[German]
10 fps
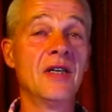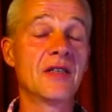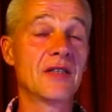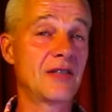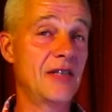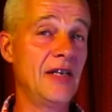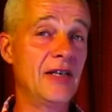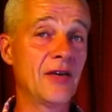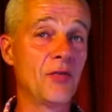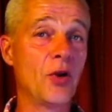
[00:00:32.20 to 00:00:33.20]
das
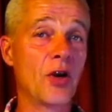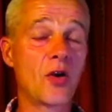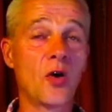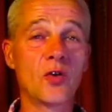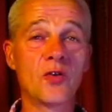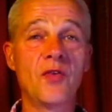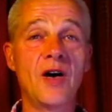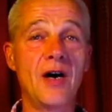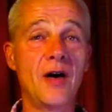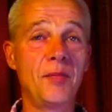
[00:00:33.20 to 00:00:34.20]
zehnte Workout
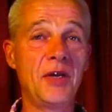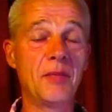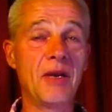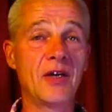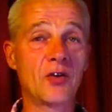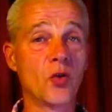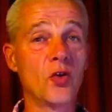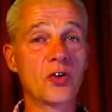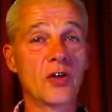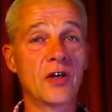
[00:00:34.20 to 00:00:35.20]
war mit meiner
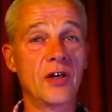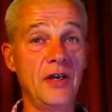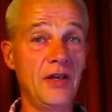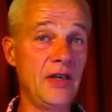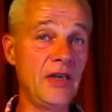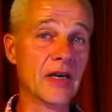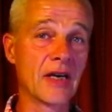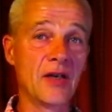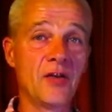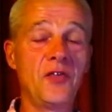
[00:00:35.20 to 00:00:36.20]
Tochter in
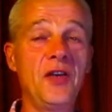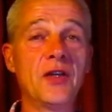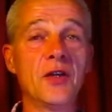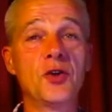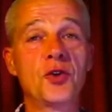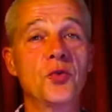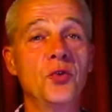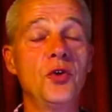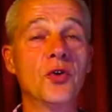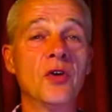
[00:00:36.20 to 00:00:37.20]
ihrem
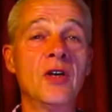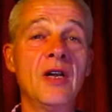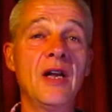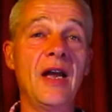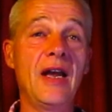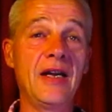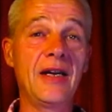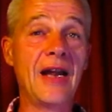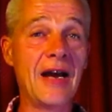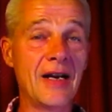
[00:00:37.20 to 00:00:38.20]
Fitnessstudio
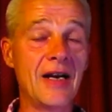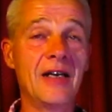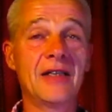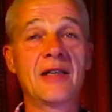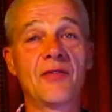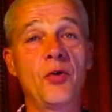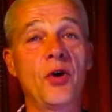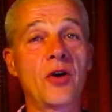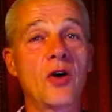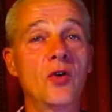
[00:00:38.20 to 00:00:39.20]
ein
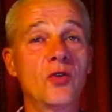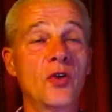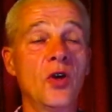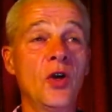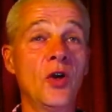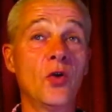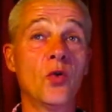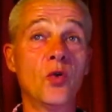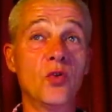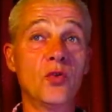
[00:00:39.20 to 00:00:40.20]
Langhantel-Workout
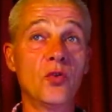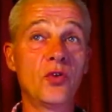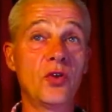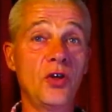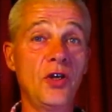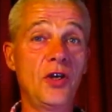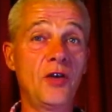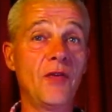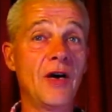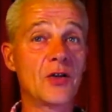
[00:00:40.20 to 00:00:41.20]
und
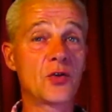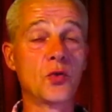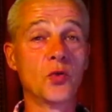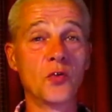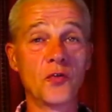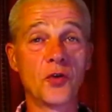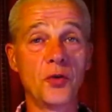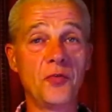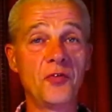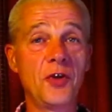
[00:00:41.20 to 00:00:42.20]
ich war so
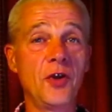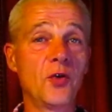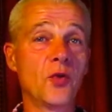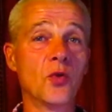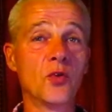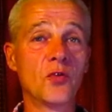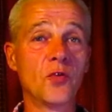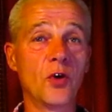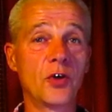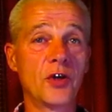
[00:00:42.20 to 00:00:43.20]
unvernünftig und
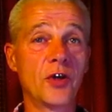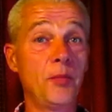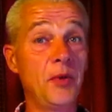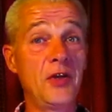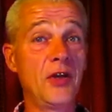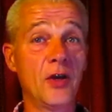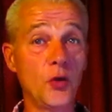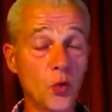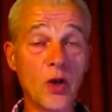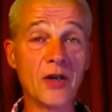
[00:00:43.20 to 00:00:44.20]
wollte mit der
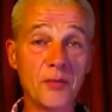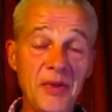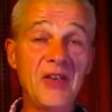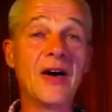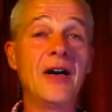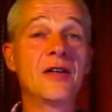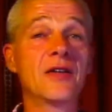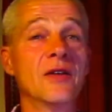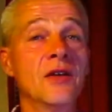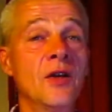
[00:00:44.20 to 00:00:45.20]
Jugend
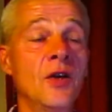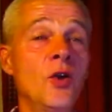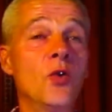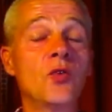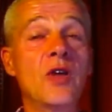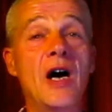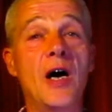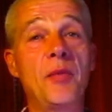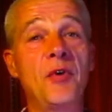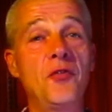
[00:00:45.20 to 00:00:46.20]
mithalten und
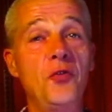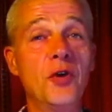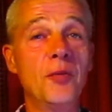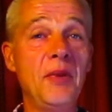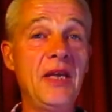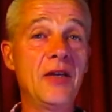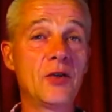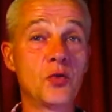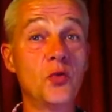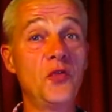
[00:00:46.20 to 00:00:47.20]
habe für mich
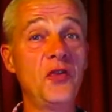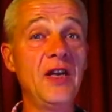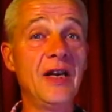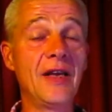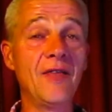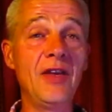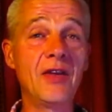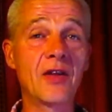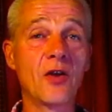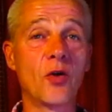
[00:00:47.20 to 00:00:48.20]
zu viel
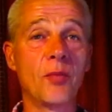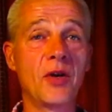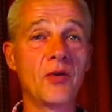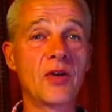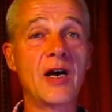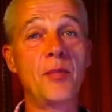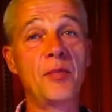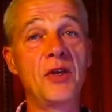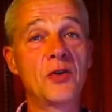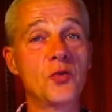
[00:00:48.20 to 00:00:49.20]
Gewicht genommen und habe
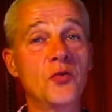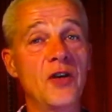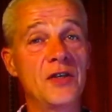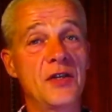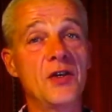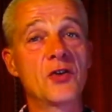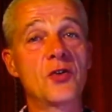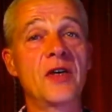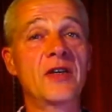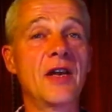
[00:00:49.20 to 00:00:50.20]
mich zu fest ins
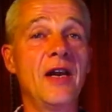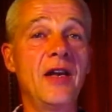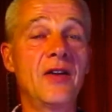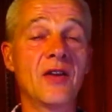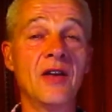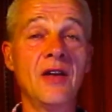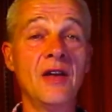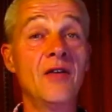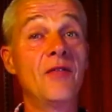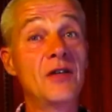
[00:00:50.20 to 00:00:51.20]
Zeug gelegt,
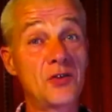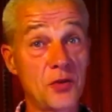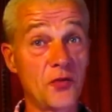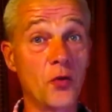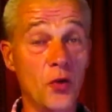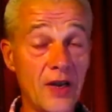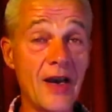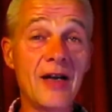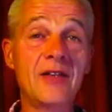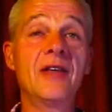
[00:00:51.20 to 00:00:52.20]
was zur
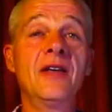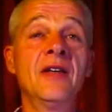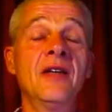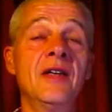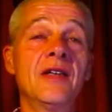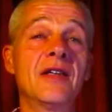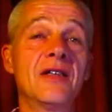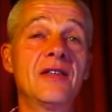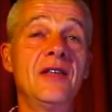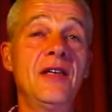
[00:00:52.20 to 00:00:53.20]
Folge hatte,
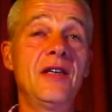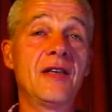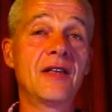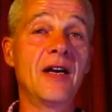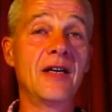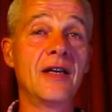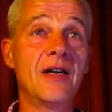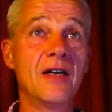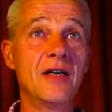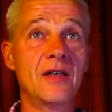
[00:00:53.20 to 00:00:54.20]
dass ich
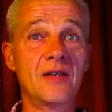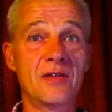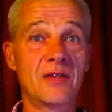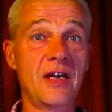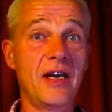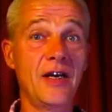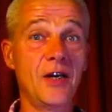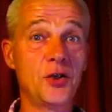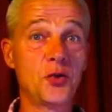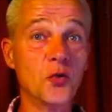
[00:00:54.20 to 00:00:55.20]
danach
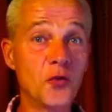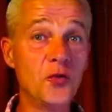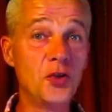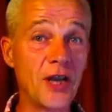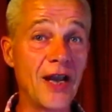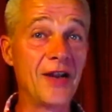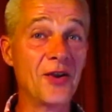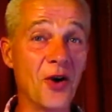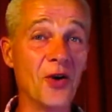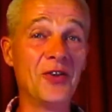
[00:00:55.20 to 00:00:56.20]
keine Stufen steigen
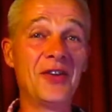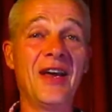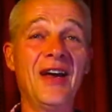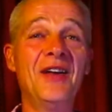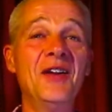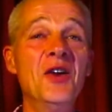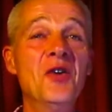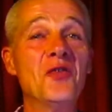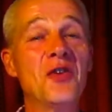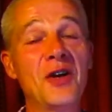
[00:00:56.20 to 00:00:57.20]
konnte
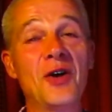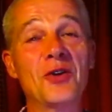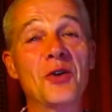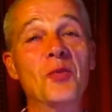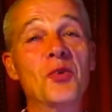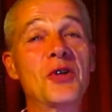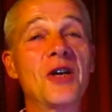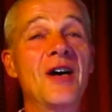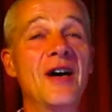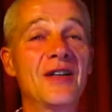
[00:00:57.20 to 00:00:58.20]
vor lauter
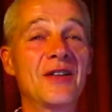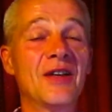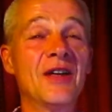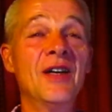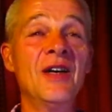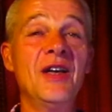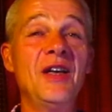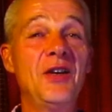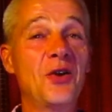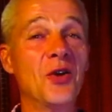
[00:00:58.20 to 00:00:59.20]
Muskelkater.
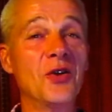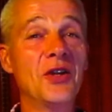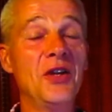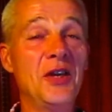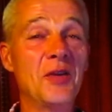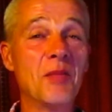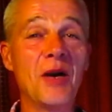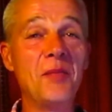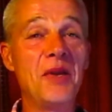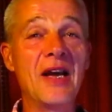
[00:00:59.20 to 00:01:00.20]
Ich konnte nicht
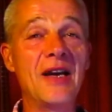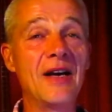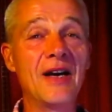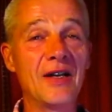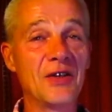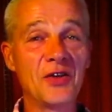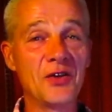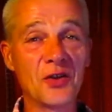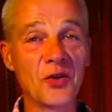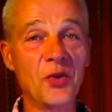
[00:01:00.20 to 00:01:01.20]
mal mit einer Hand
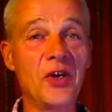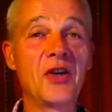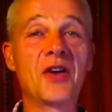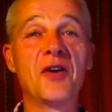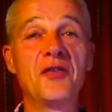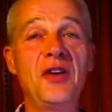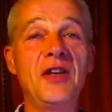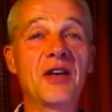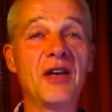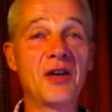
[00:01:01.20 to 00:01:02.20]
ruhig Kaffee
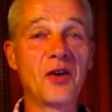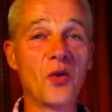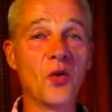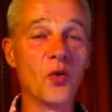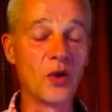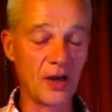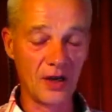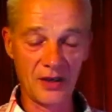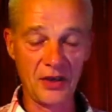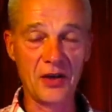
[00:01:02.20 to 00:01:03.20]
trinken,
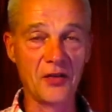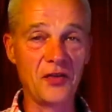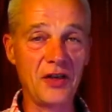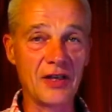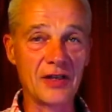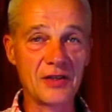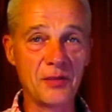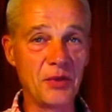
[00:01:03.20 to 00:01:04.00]
ohne die Kaffeetasse